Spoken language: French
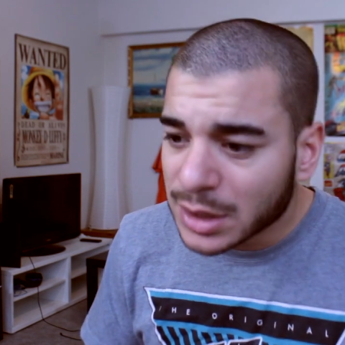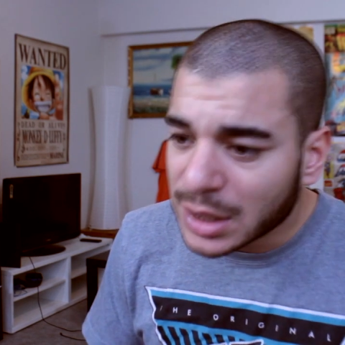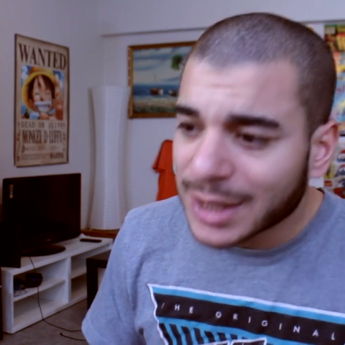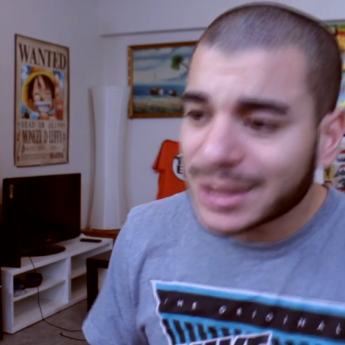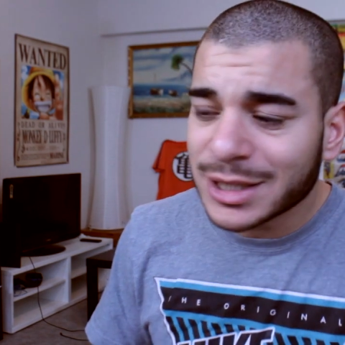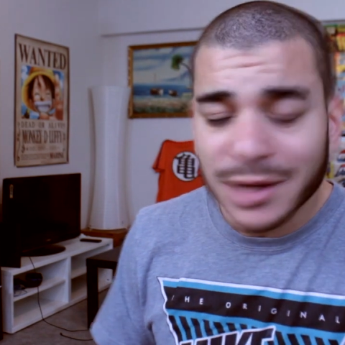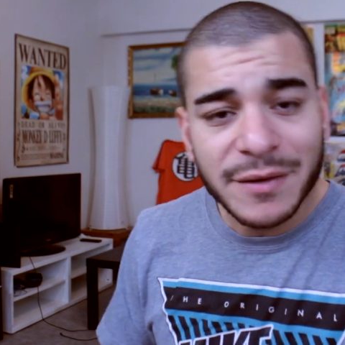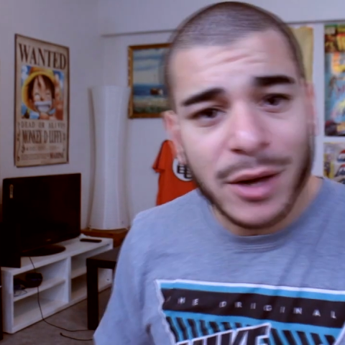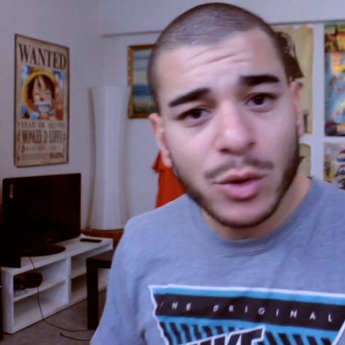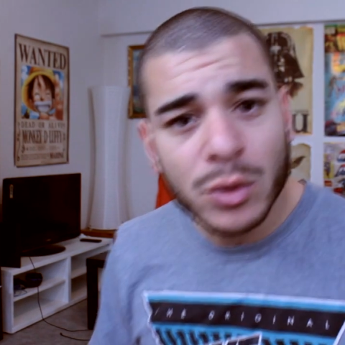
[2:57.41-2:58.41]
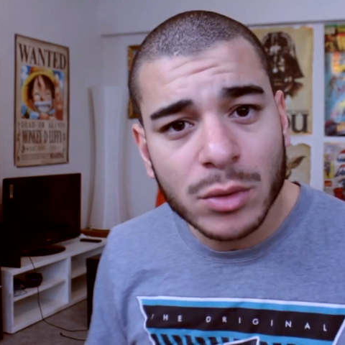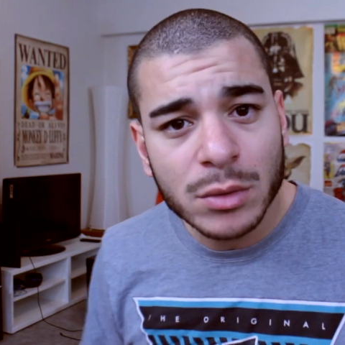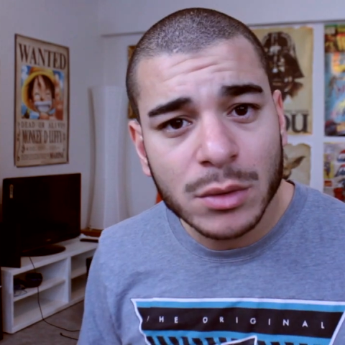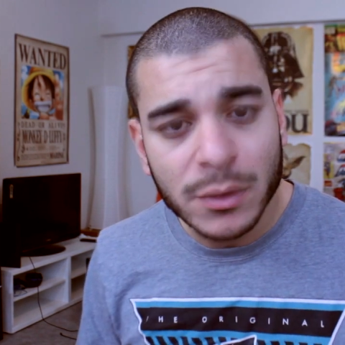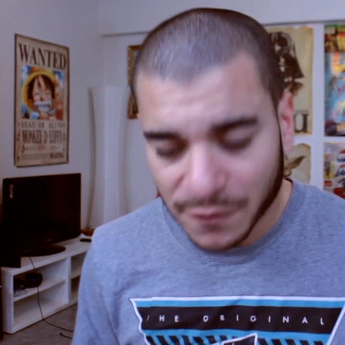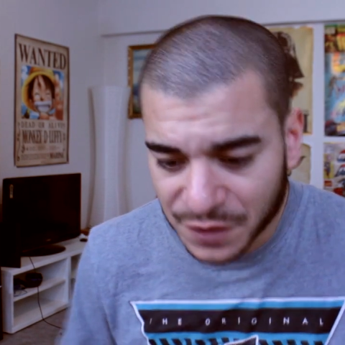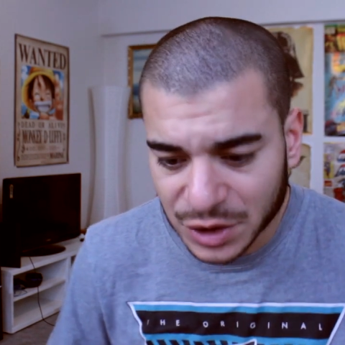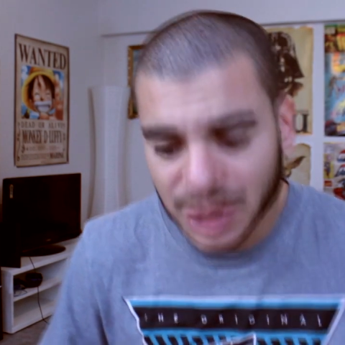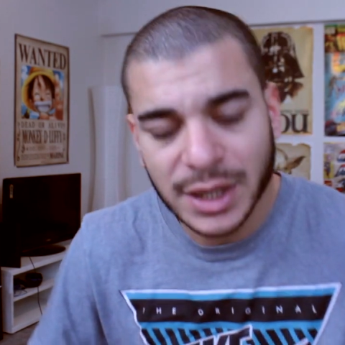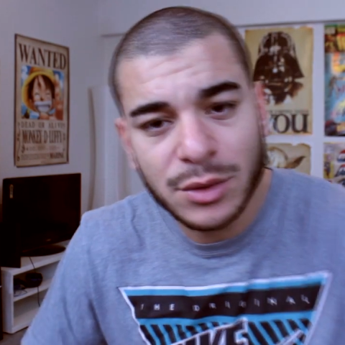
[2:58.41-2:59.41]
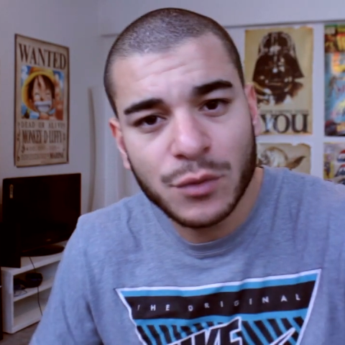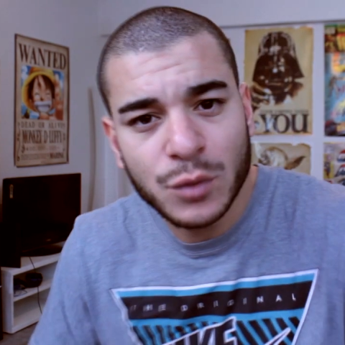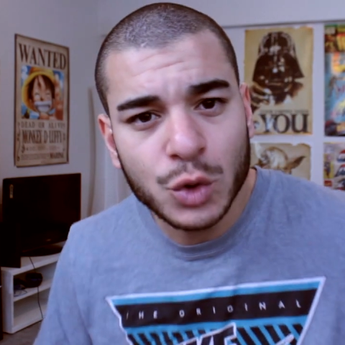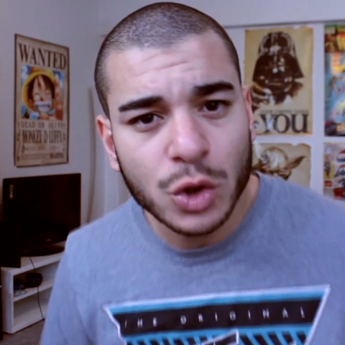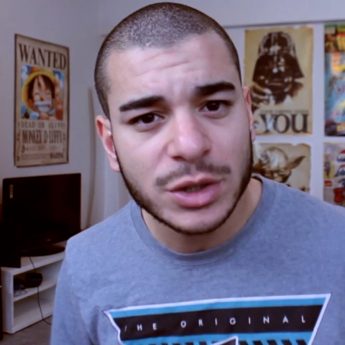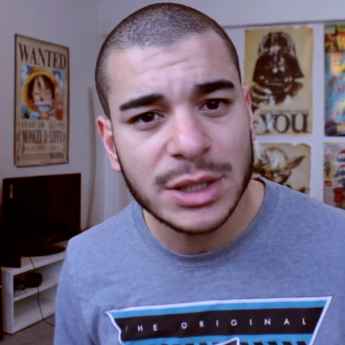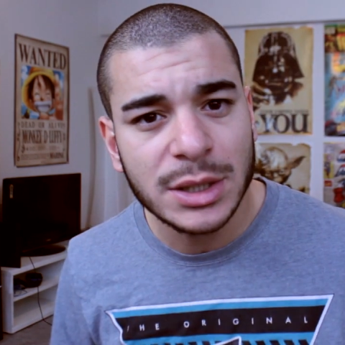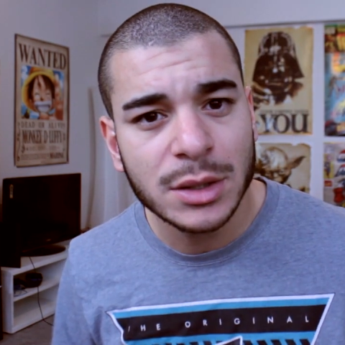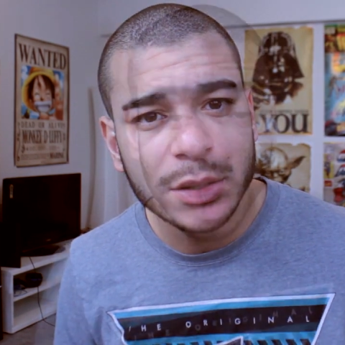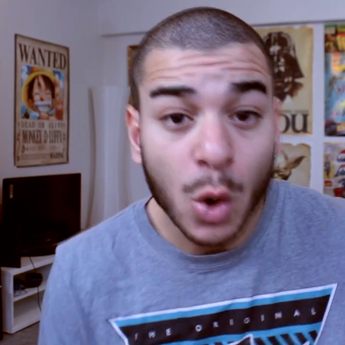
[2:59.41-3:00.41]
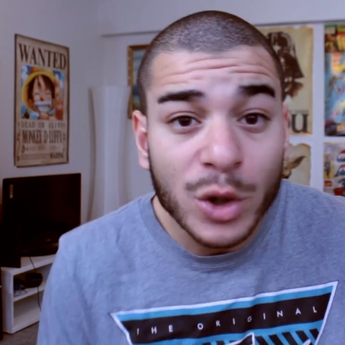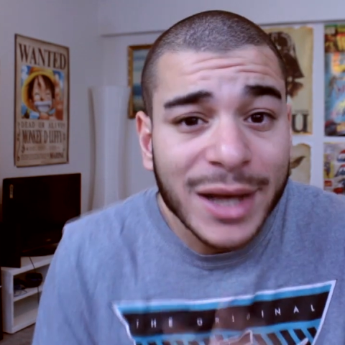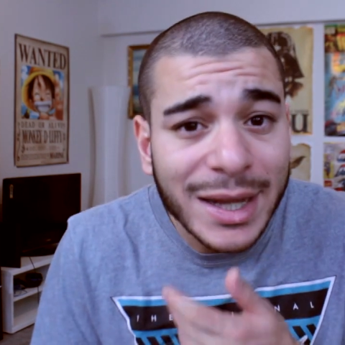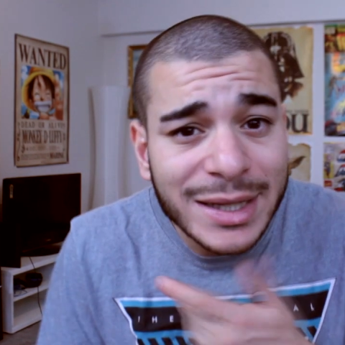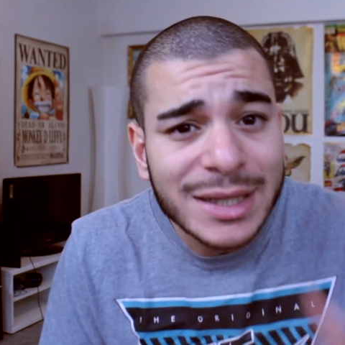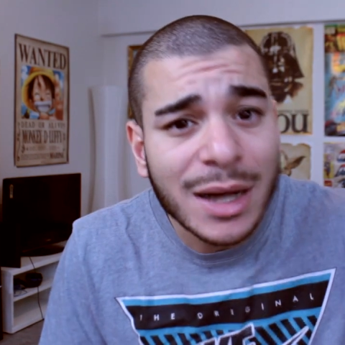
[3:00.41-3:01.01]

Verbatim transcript: Il l'a tiré vers le haut. Vegeta est devenu gentil. Regardez